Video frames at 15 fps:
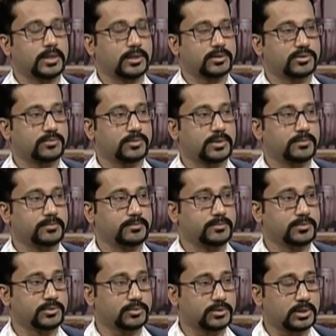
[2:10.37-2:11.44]
এক সময়
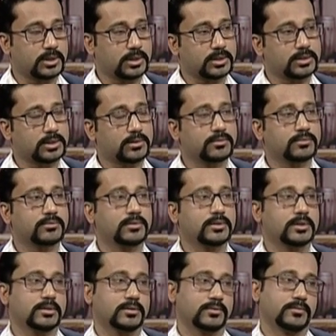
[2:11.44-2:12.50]
জটিল আকার ধারণ
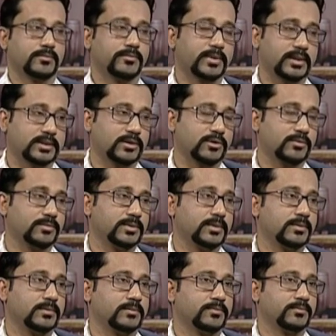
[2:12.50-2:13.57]
করলে ব্যথা হবে
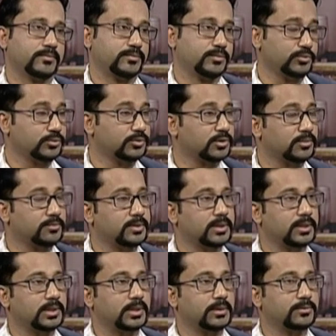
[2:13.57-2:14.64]
পুজ হবে
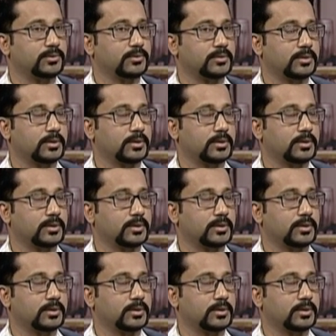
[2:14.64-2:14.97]
এবং